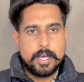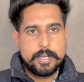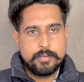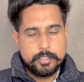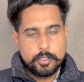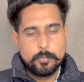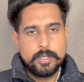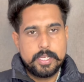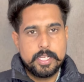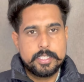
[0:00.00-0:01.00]
आने वाले दिनों
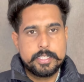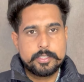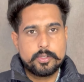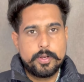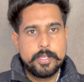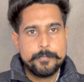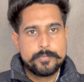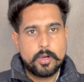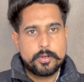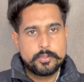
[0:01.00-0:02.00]
में किया जाएगा सॉरी
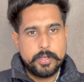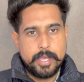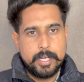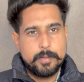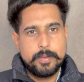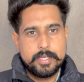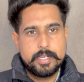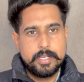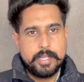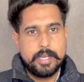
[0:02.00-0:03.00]
और जो एल
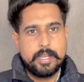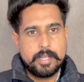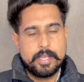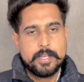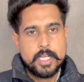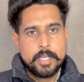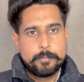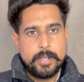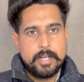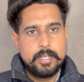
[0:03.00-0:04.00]
की डेट है
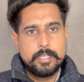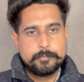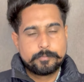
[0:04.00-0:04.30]
पहले